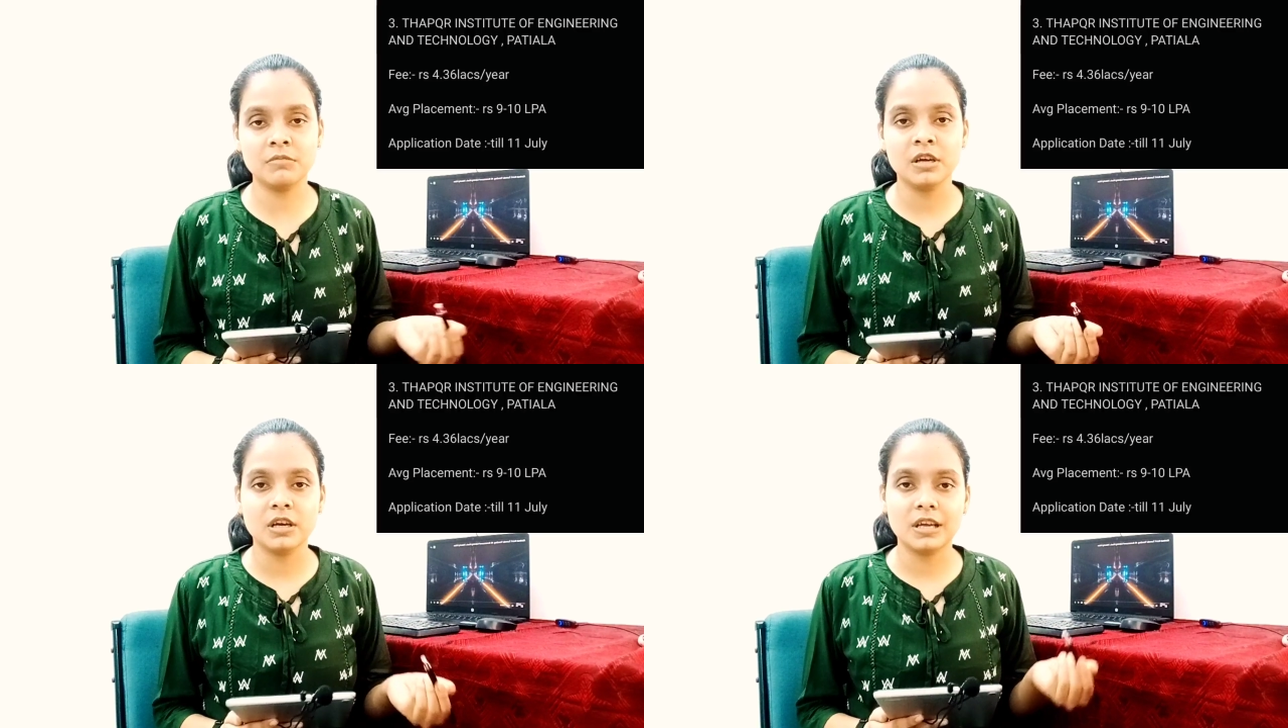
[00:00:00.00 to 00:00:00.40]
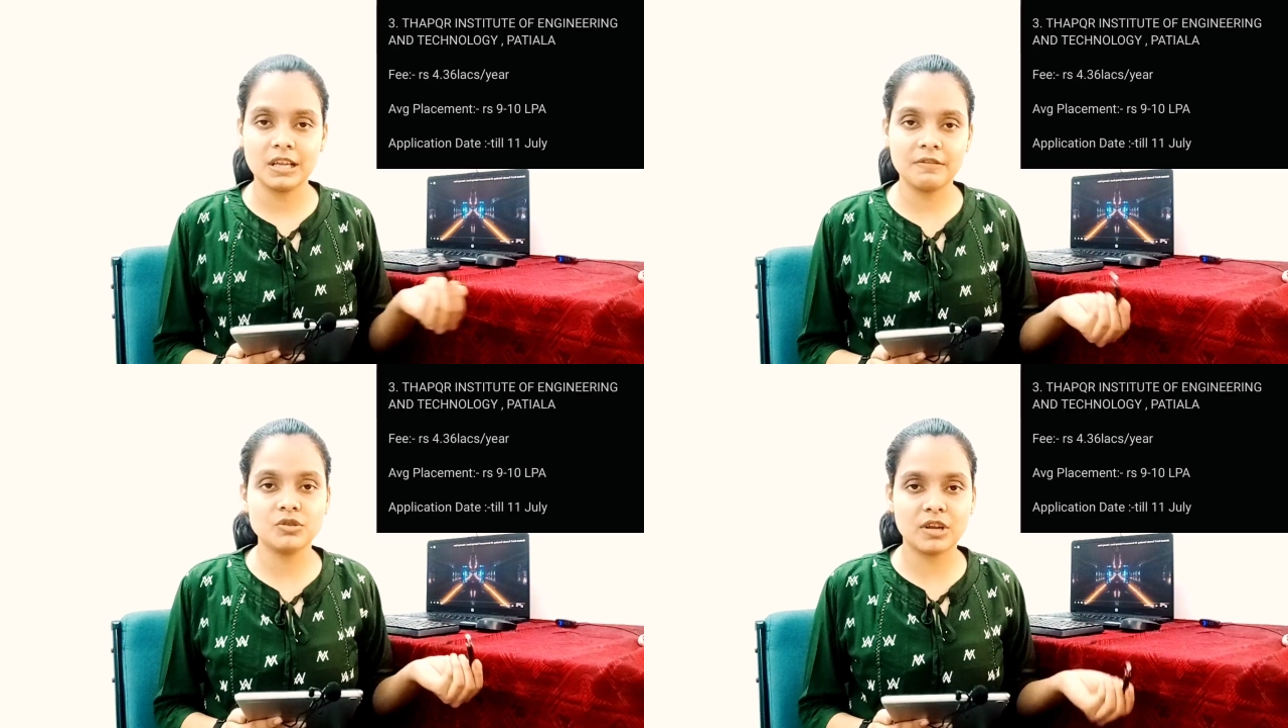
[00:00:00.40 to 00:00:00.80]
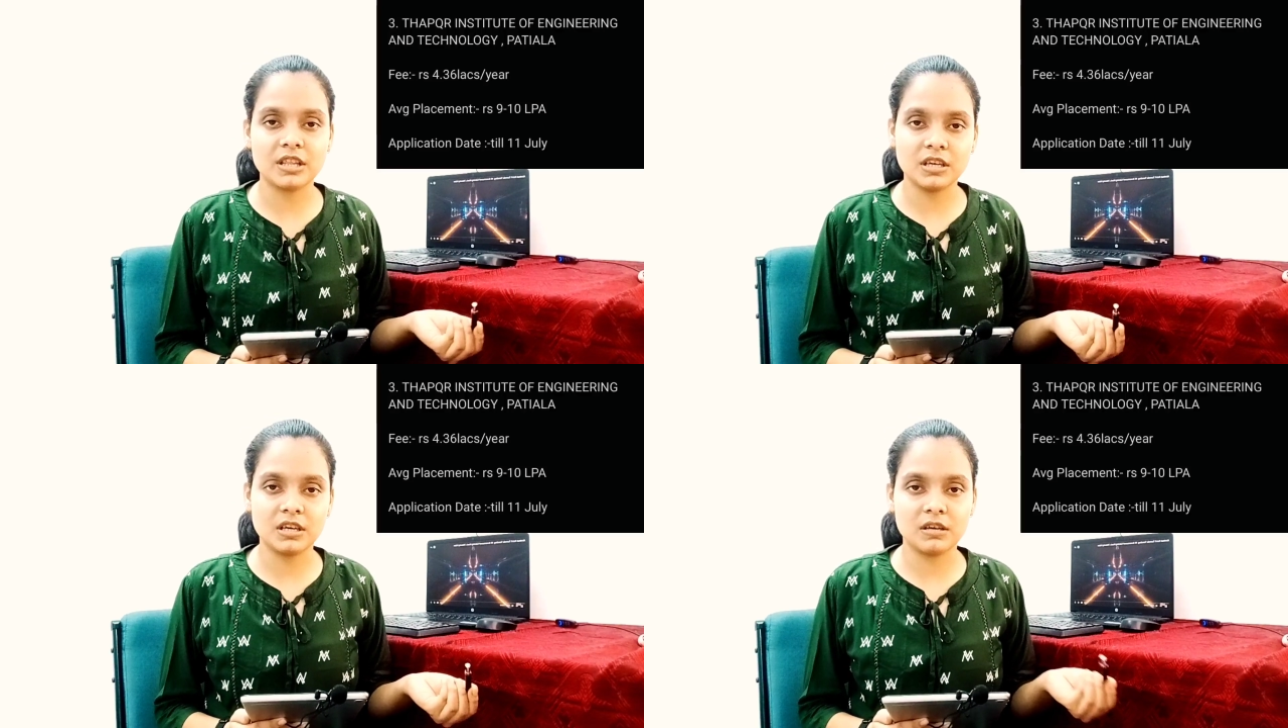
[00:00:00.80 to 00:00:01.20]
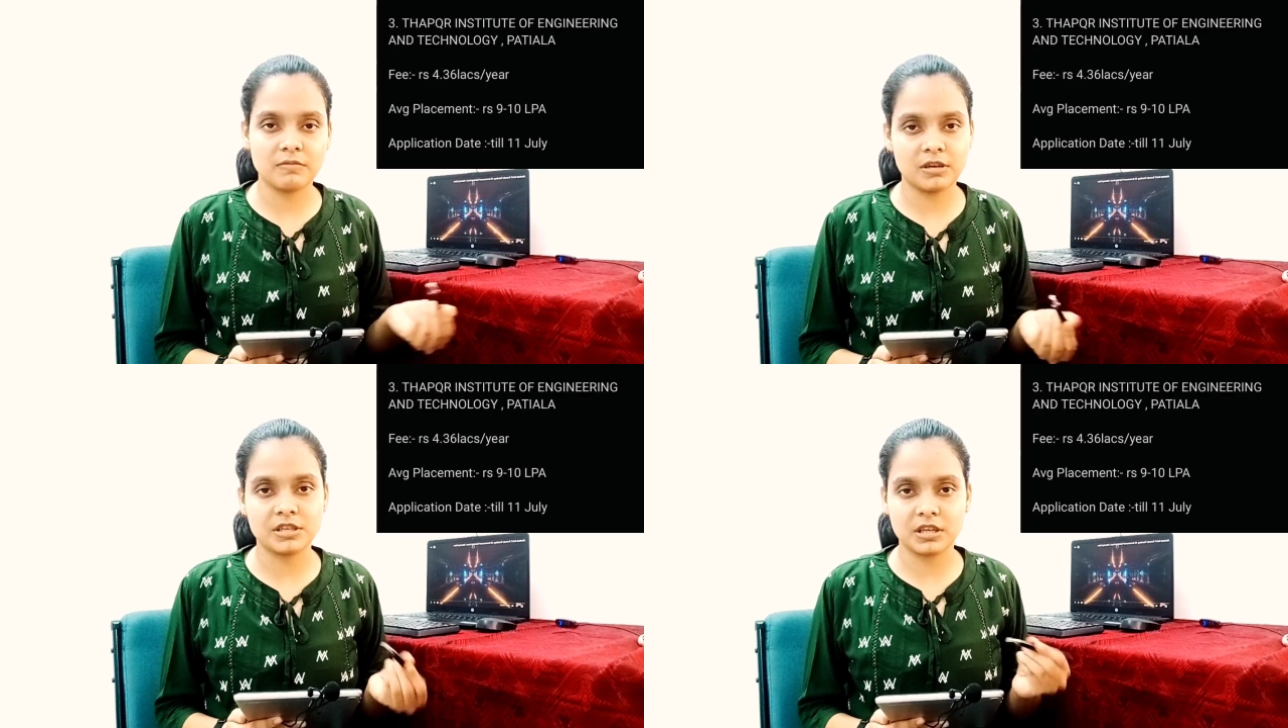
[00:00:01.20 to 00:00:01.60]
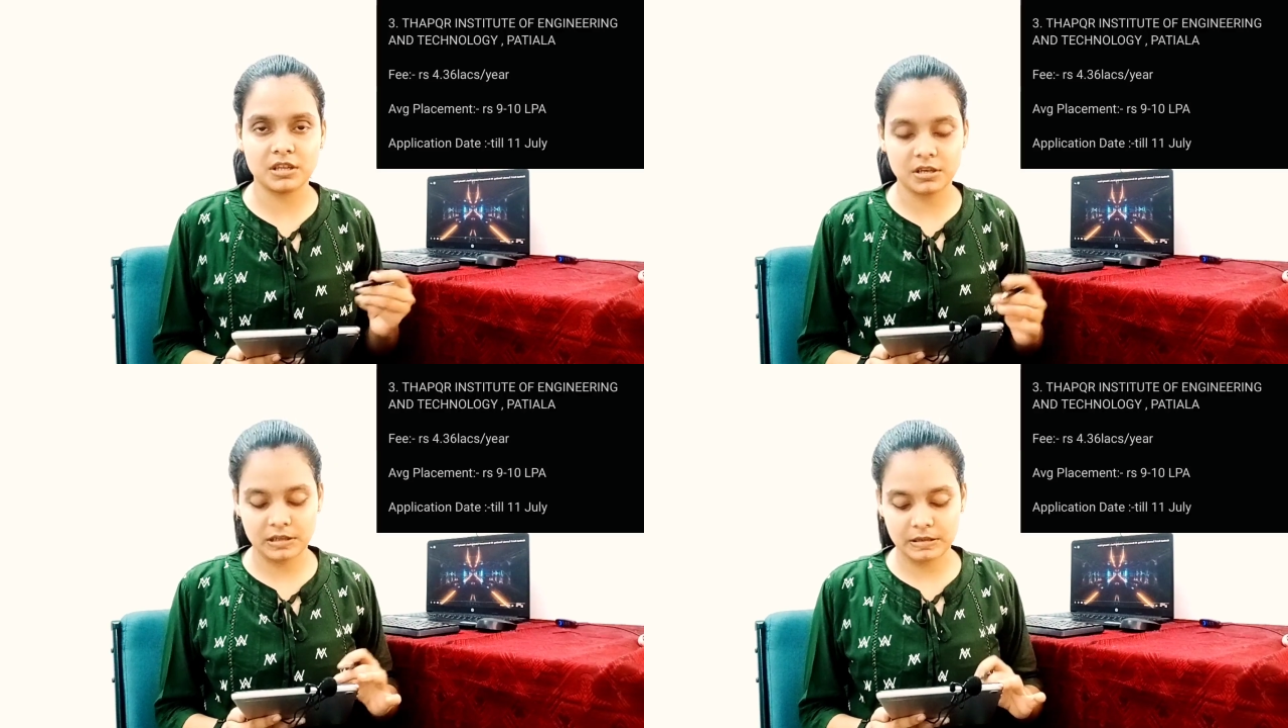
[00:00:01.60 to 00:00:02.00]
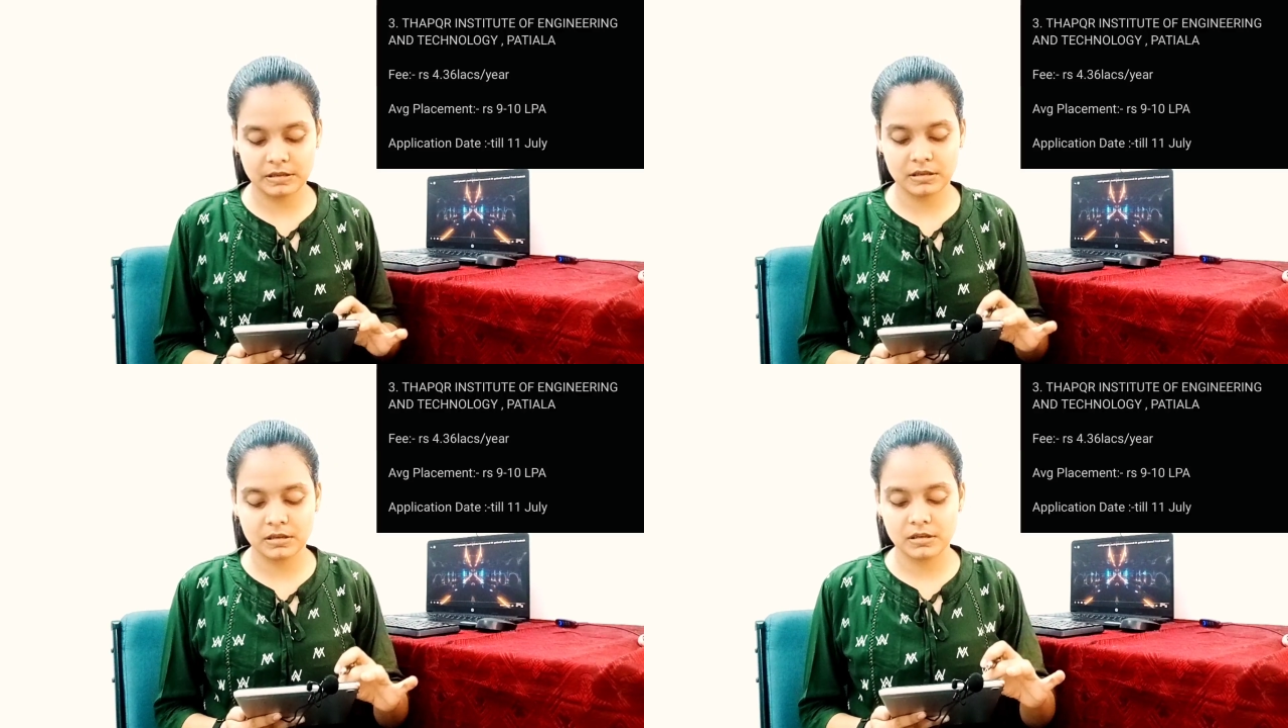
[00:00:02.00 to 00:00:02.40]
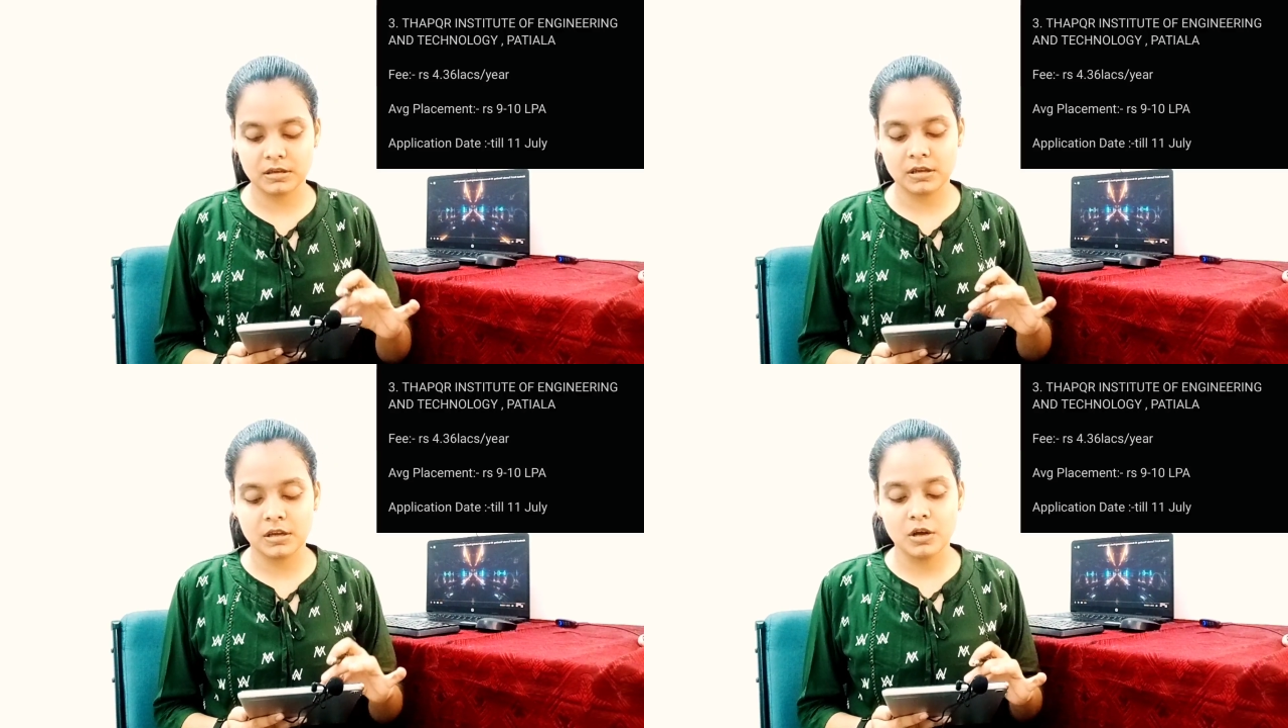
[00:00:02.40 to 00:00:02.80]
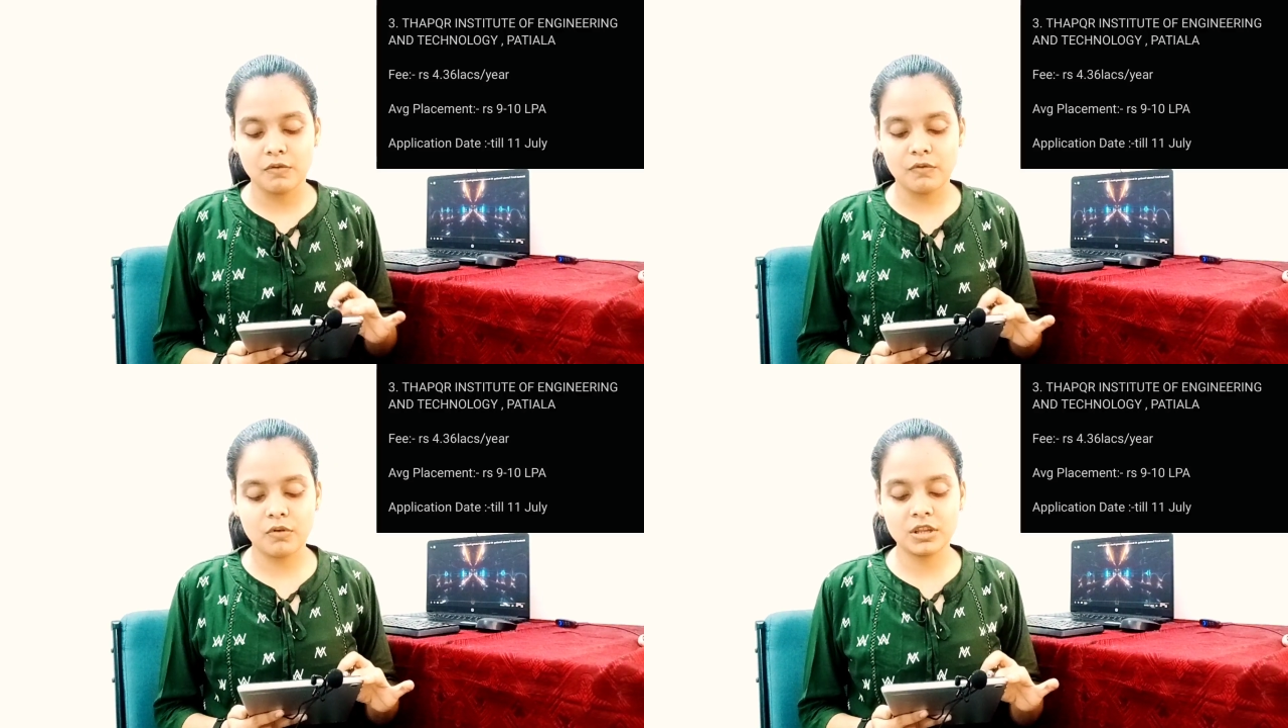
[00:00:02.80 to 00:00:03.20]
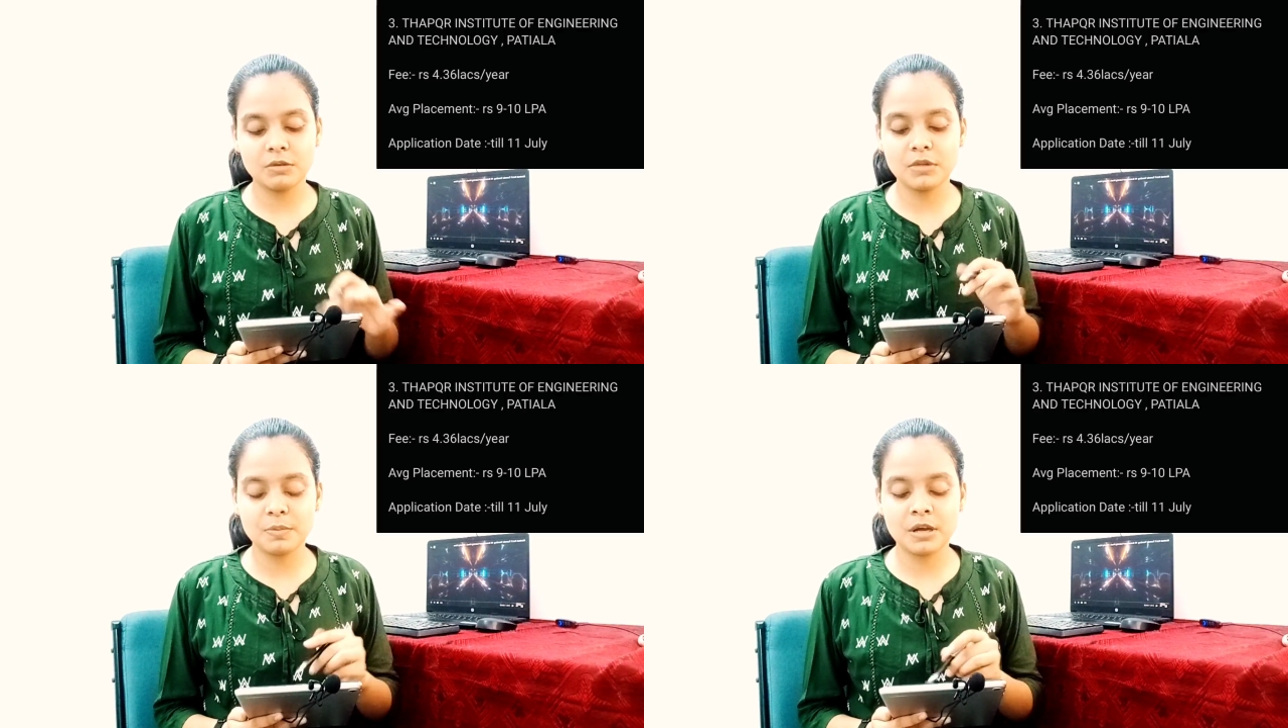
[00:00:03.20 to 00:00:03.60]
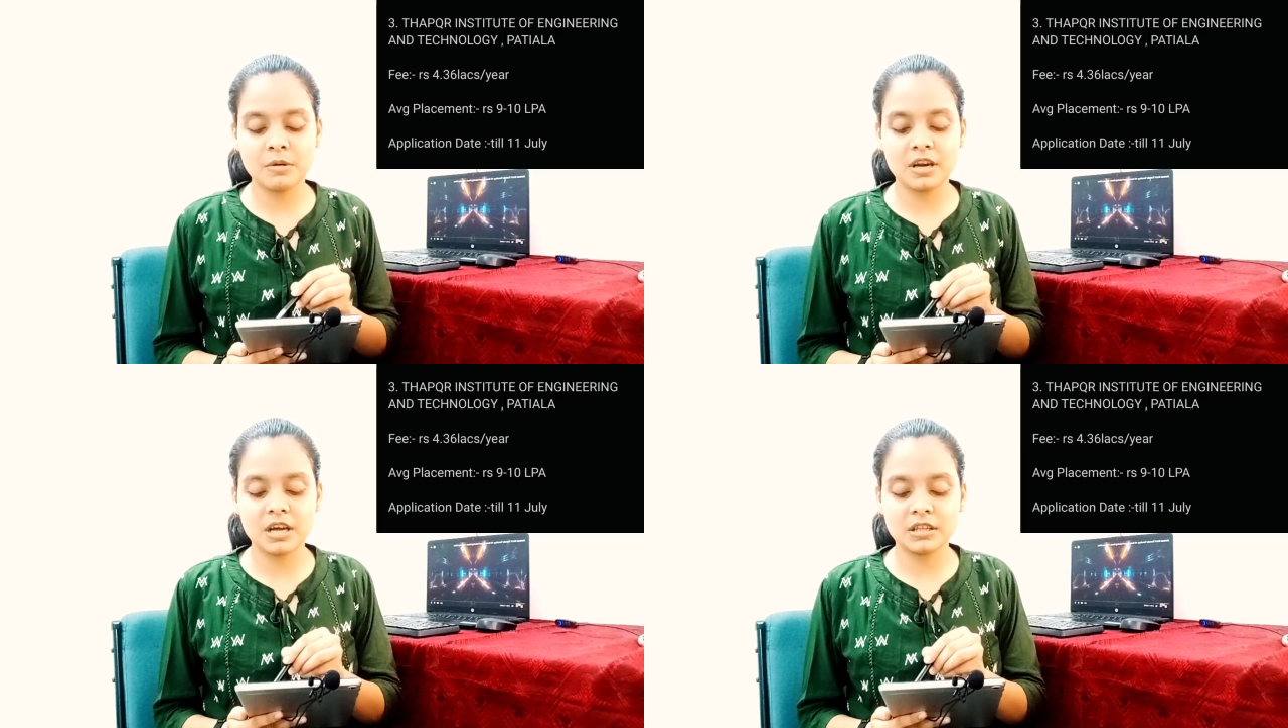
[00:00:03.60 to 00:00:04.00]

हम एलेवन जुलाई तक भर सकते हैं फोर्थ नंबर पे हमारा